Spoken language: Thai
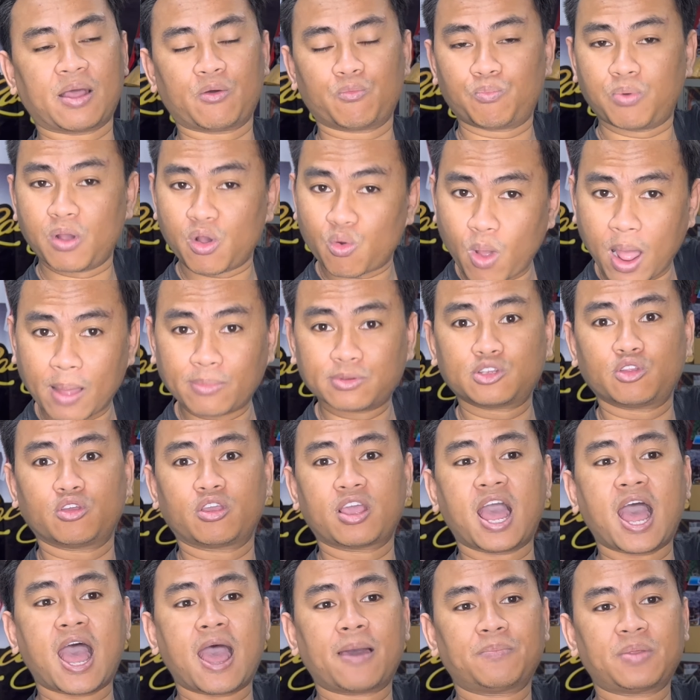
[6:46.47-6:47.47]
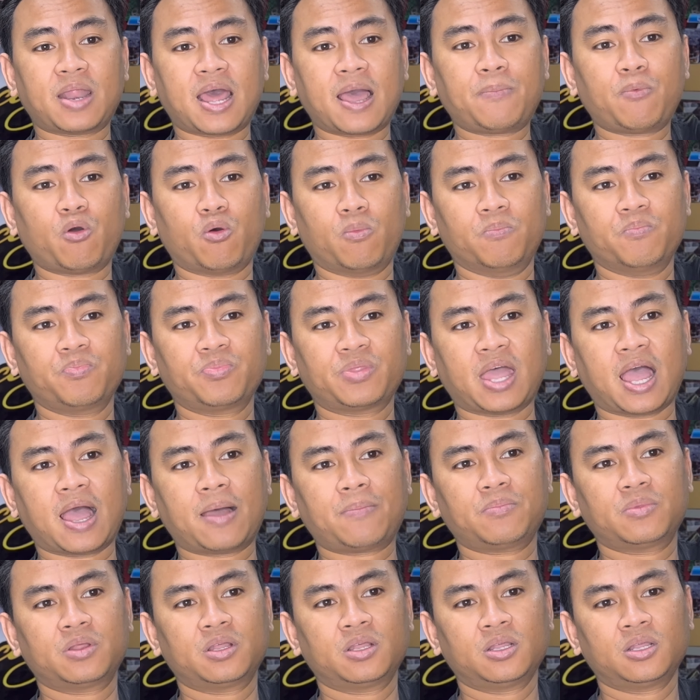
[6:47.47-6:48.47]
เพื่อความสวยงามนะครับผมนะครั
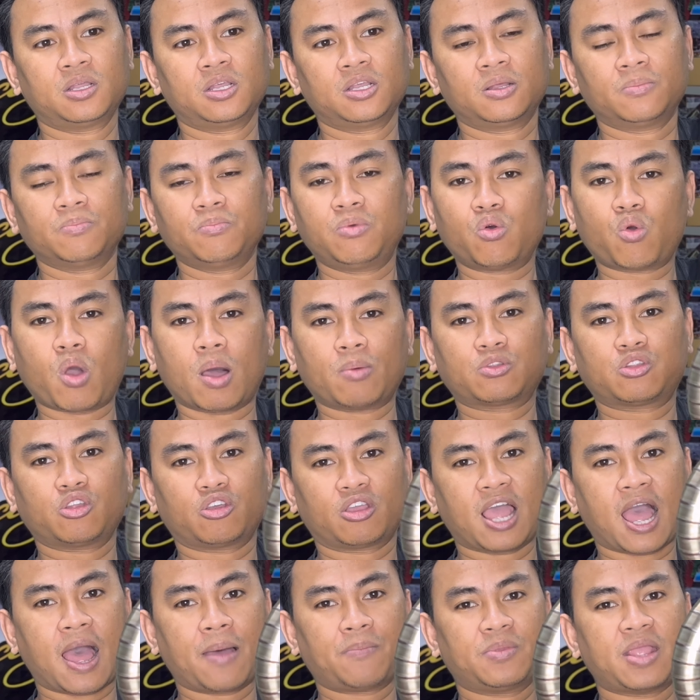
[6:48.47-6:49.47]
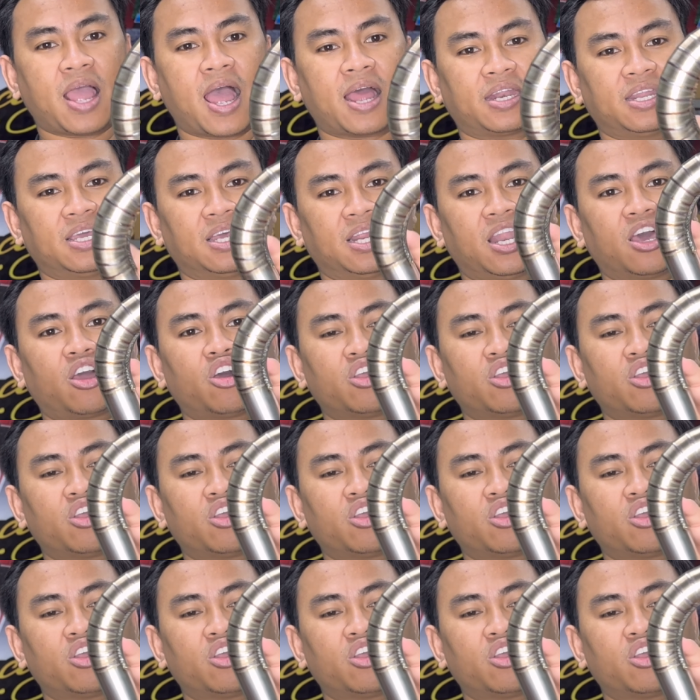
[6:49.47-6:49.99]
บ เพื่อความสวยงามอย่างหนึ่งแล้